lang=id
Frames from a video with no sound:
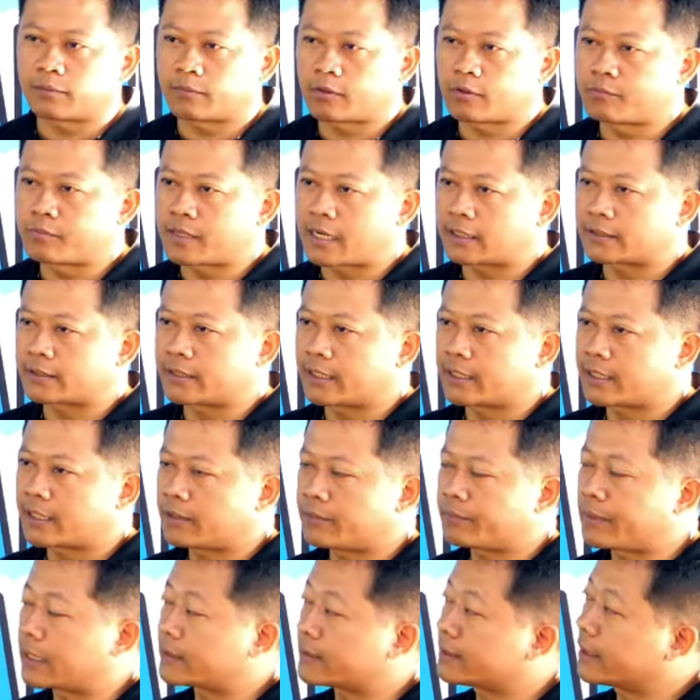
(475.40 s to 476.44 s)
mau
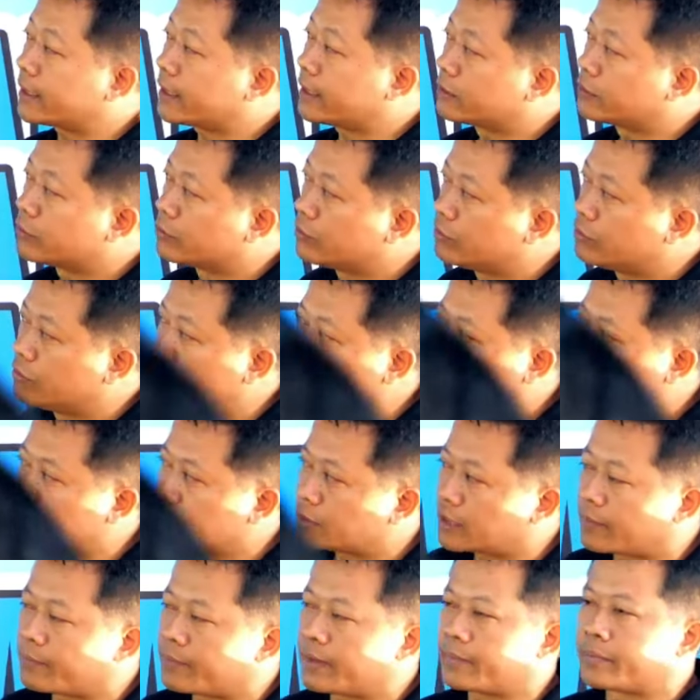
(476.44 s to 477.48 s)
praktekkan, praktekkan dulu
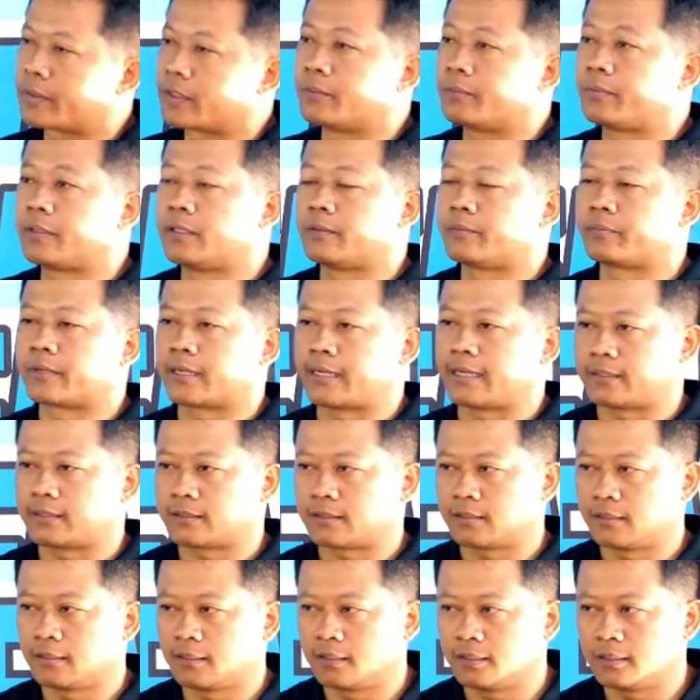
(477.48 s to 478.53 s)
sampai benar-benar
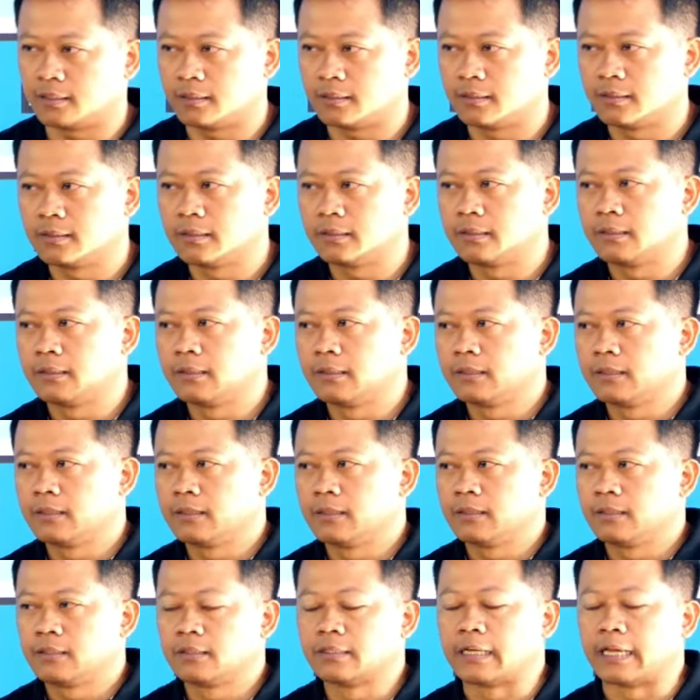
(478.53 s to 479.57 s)
berhasil.
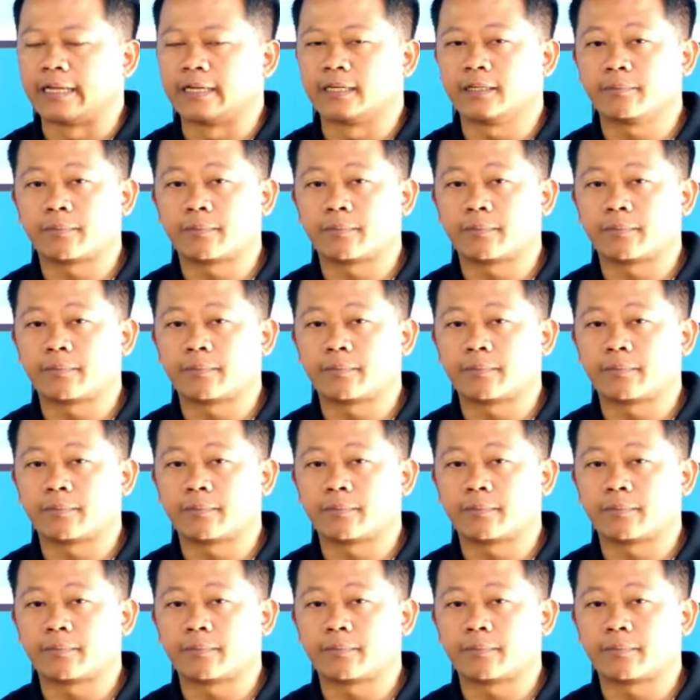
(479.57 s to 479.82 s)
Ya ini